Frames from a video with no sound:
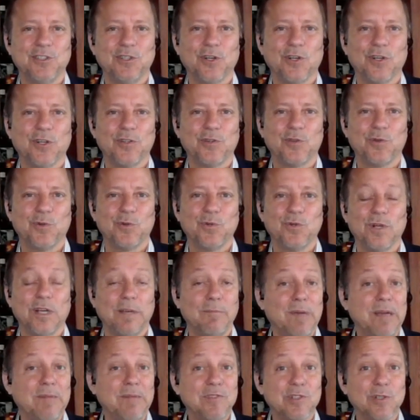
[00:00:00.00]
de retour
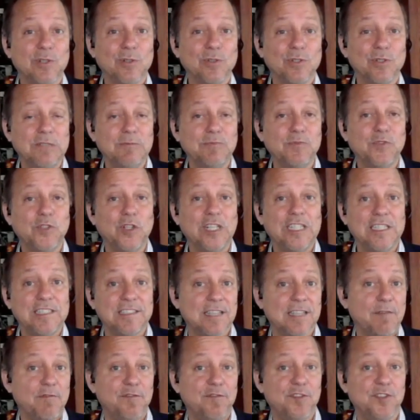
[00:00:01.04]
et même sont libres de
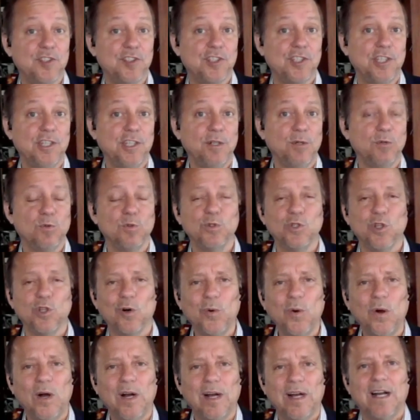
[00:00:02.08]
les afficher ou
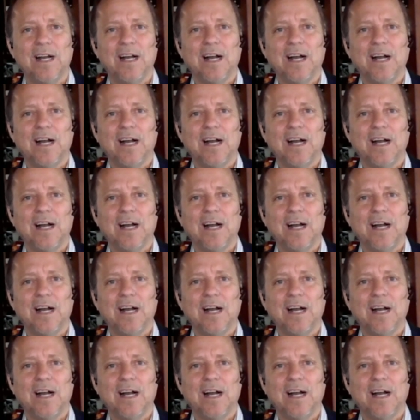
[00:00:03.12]
non.